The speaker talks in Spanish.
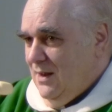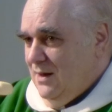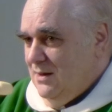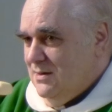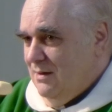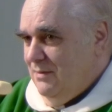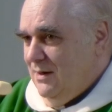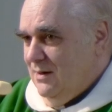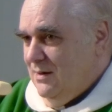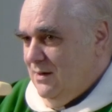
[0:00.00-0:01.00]
y
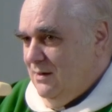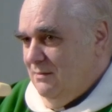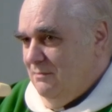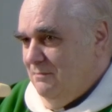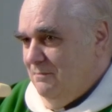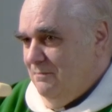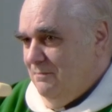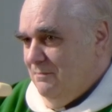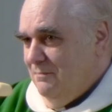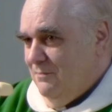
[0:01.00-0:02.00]
sabían que,
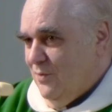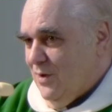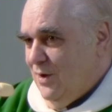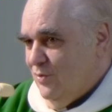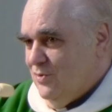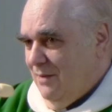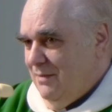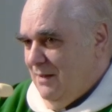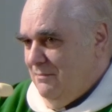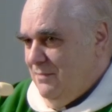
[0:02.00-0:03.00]
porque lo
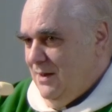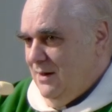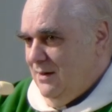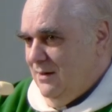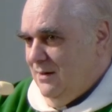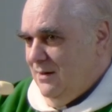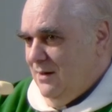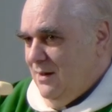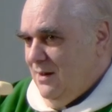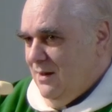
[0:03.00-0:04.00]
sabían bien,
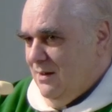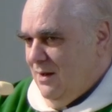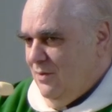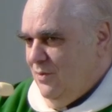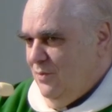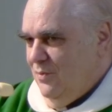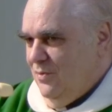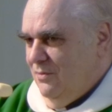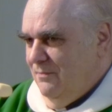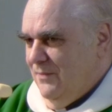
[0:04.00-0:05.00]
que aunque
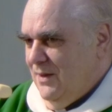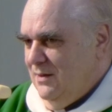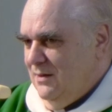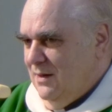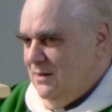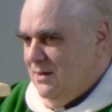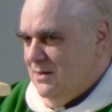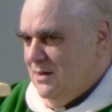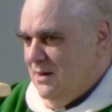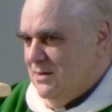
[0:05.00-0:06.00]
uno intente
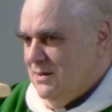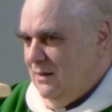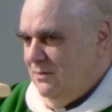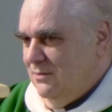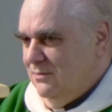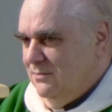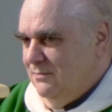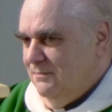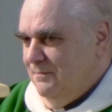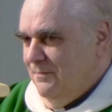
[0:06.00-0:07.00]
ser santo,
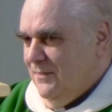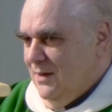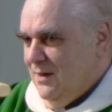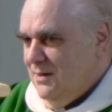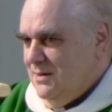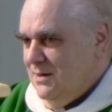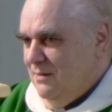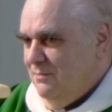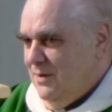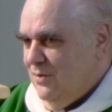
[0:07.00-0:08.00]

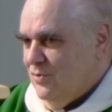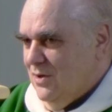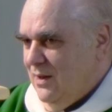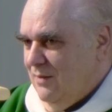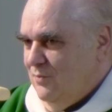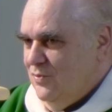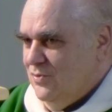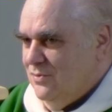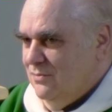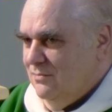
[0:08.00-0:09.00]
siempre nos queda
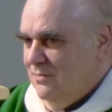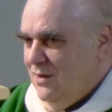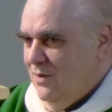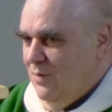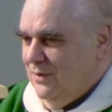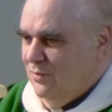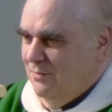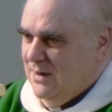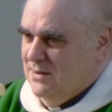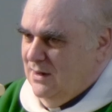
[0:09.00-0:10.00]
mucho. Y cuanto
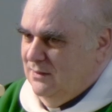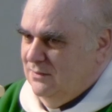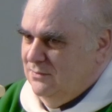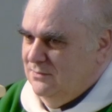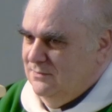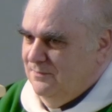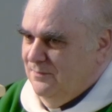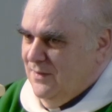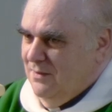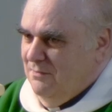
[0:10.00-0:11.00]
más santo,
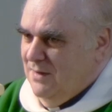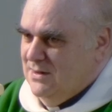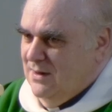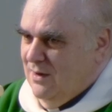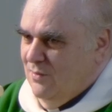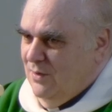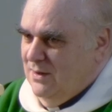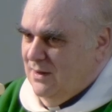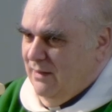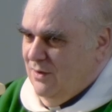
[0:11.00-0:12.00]
más se dan
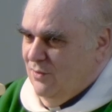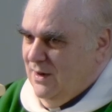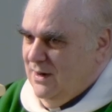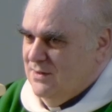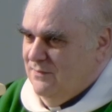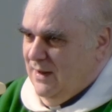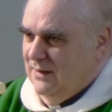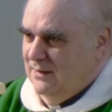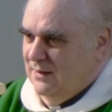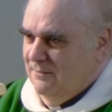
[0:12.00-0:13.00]
cuenta de lo que les
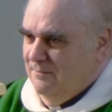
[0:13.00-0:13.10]
falta.